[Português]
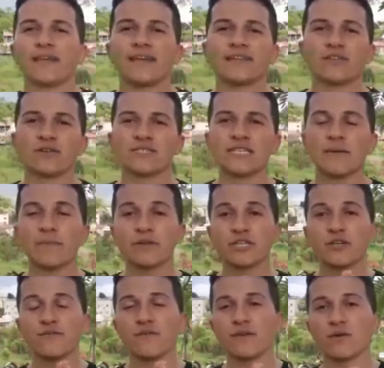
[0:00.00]
Então eu sempre
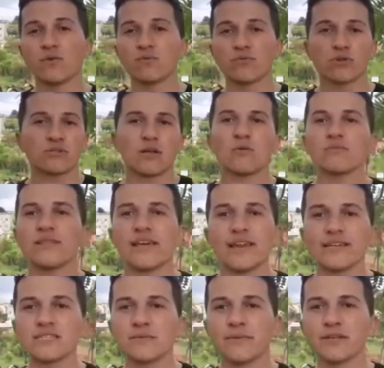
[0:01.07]
tive um total
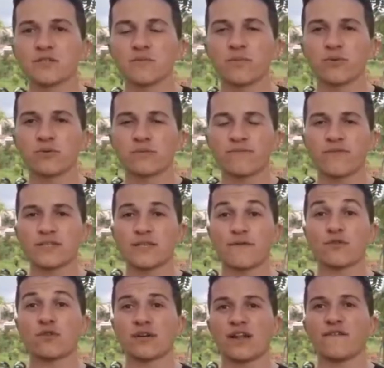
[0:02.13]
interesse mesmo por fazer
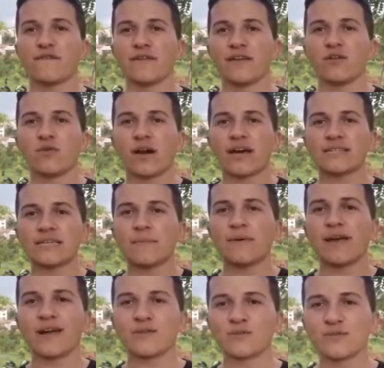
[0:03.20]
fotografia em lugares
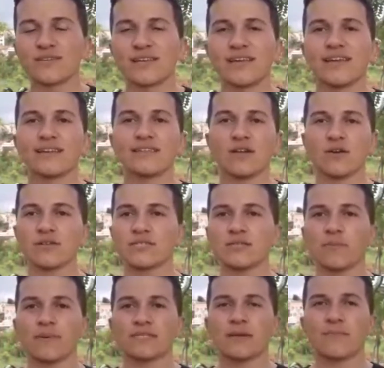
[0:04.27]
abertos. Então assim,
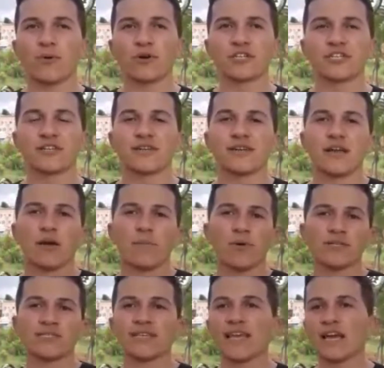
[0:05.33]
eu pensei, poxa,
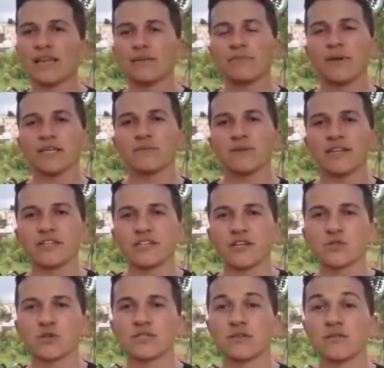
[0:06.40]
posso seguir a mesma linha de
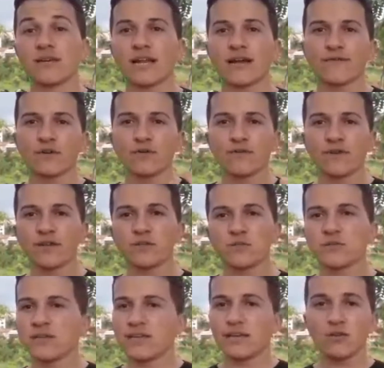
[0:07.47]
raciocínio gravando vídeos
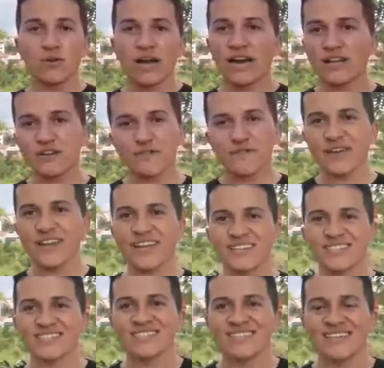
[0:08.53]
em lugares
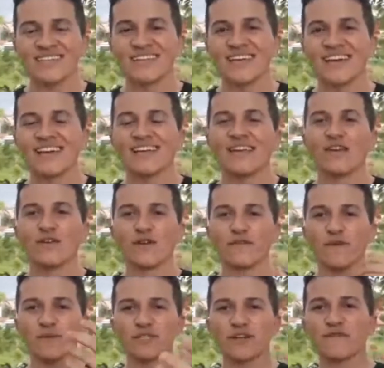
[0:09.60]
diferentes, né? E
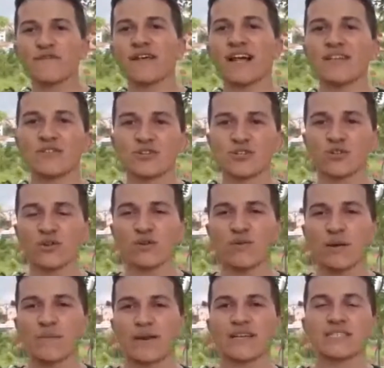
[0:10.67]
conforme eu tinha falado, hoje eu estou aqui
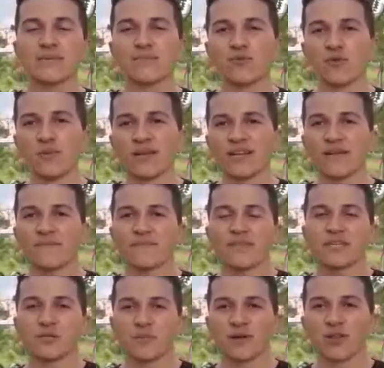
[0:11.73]
numa praça pública
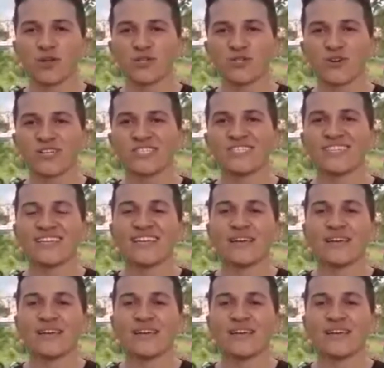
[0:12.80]
de Belo Horizonte.